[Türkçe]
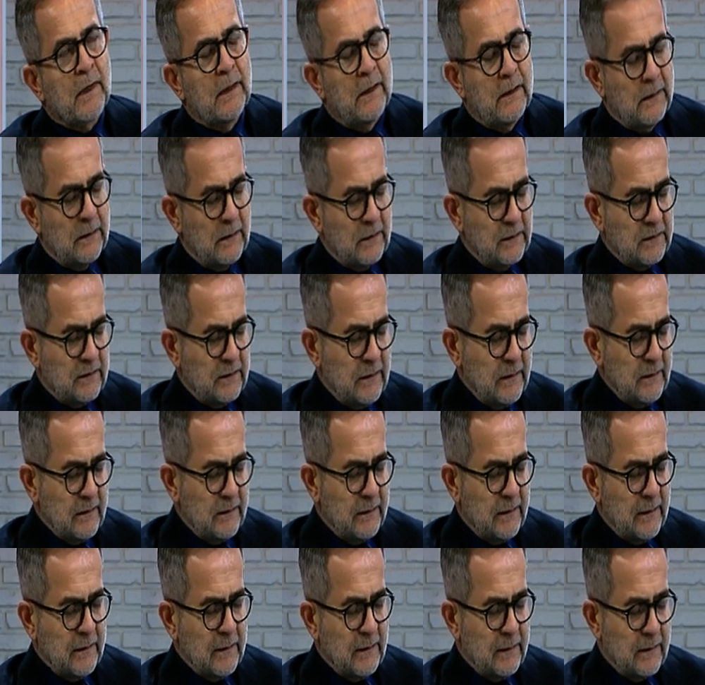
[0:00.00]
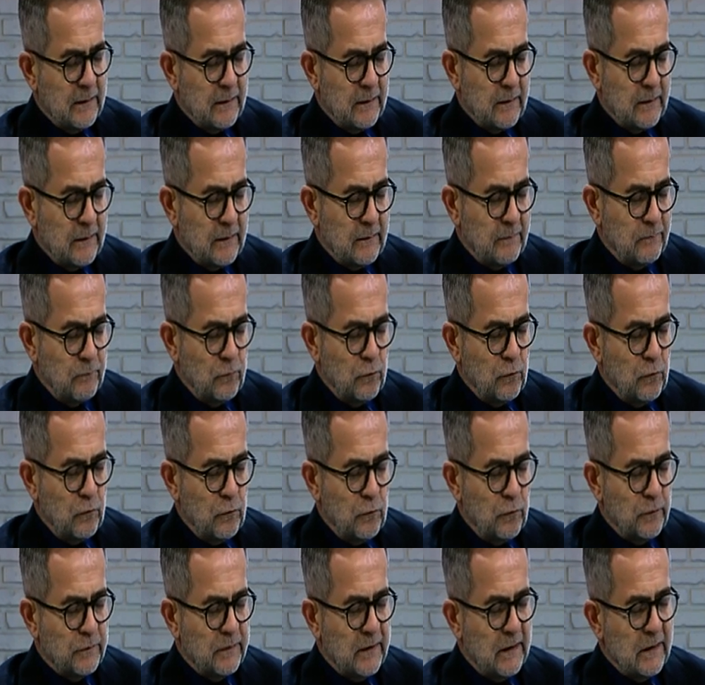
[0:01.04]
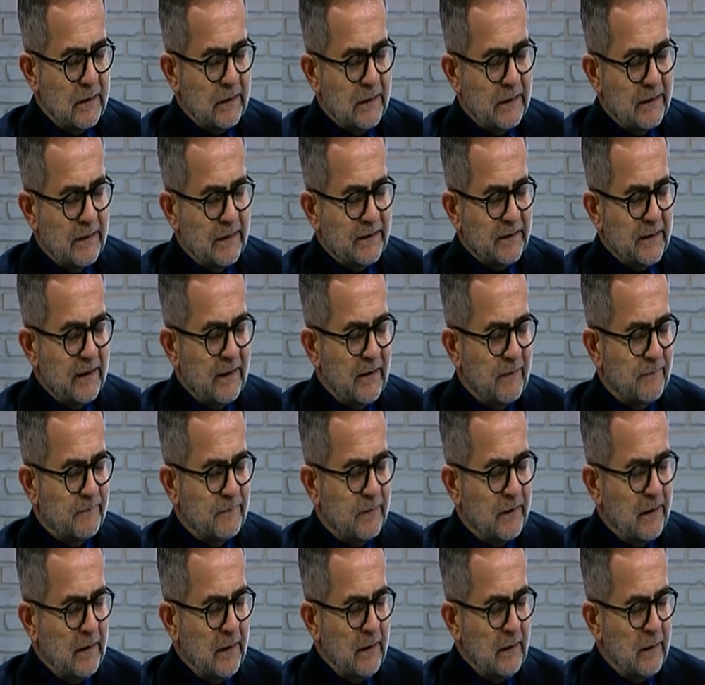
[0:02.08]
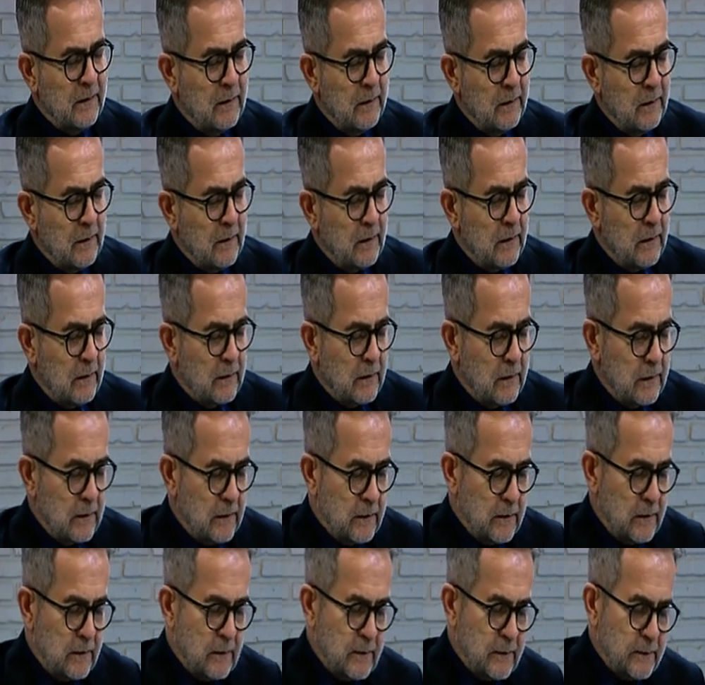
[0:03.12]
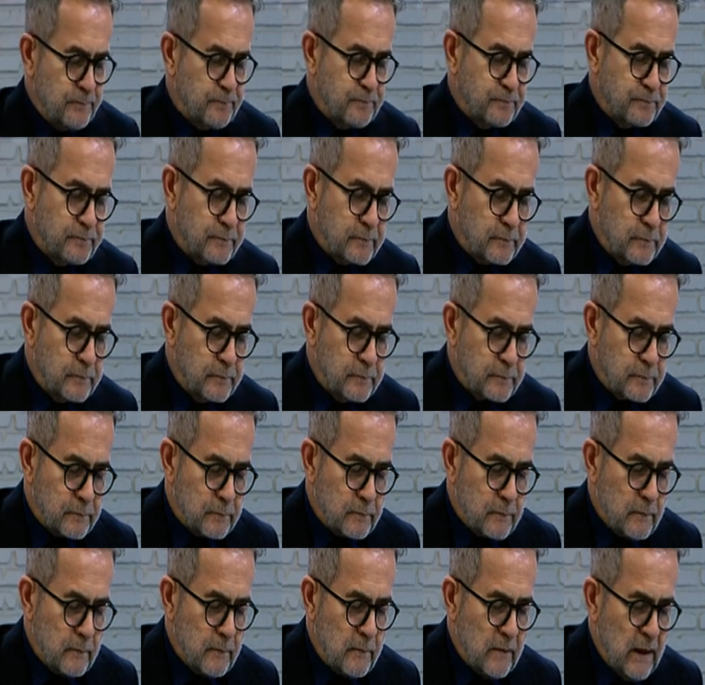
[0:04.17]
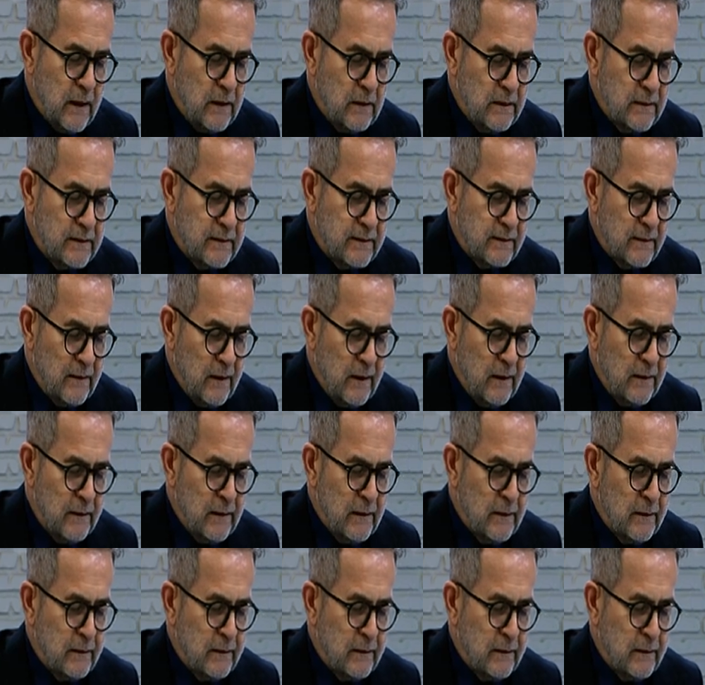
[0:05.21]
e, şeyde e, bu özellikle geçen hafta e, İsrail